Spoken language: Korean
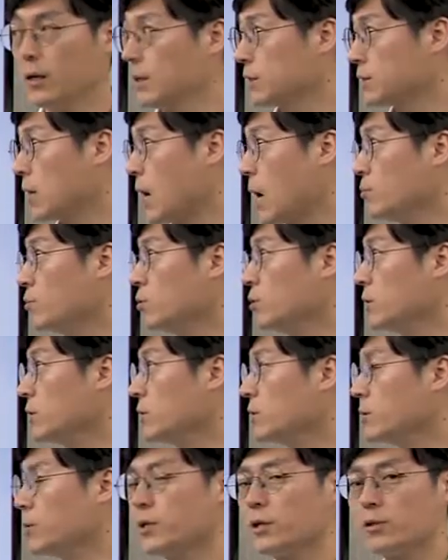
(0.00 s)
사물
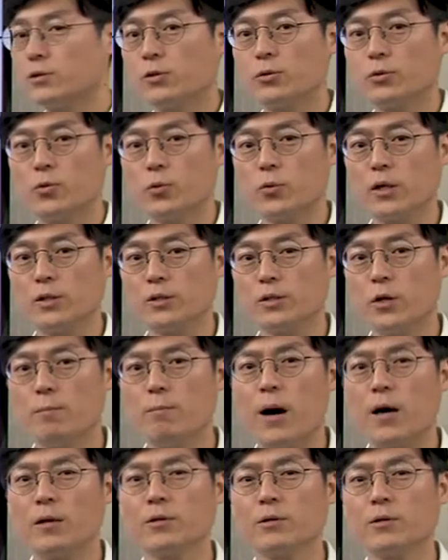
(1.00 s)
인터넷을 통해서
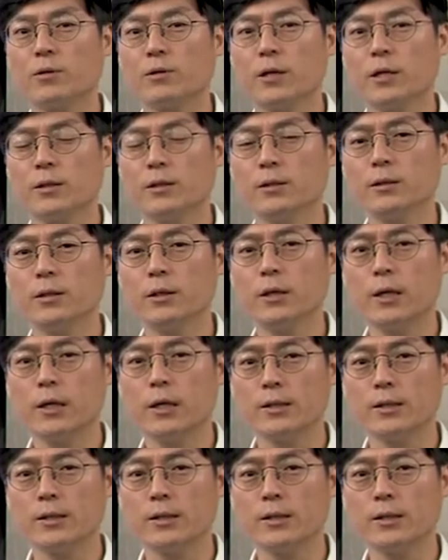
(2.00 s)
만들어내는